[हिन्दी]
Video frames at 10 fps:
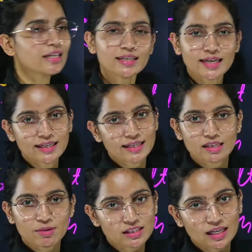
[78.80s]
की कैटेगरी
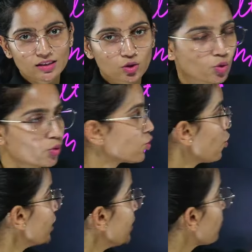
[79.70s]
में जाते हो
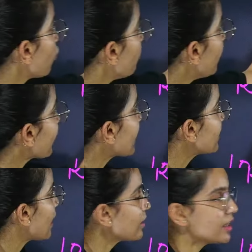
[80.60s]
तो इम्प्रूवमेंट का
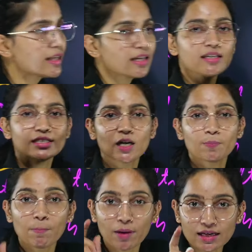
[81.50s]
एग्जाम देने के लिए रिजल्ट
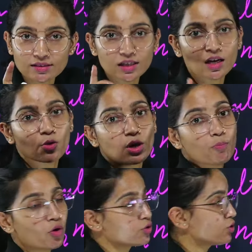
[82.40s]
पे पास लिखा होना
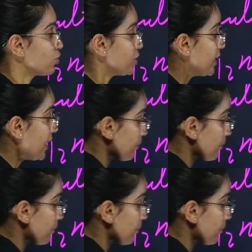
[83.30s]
बहुत जरूरी है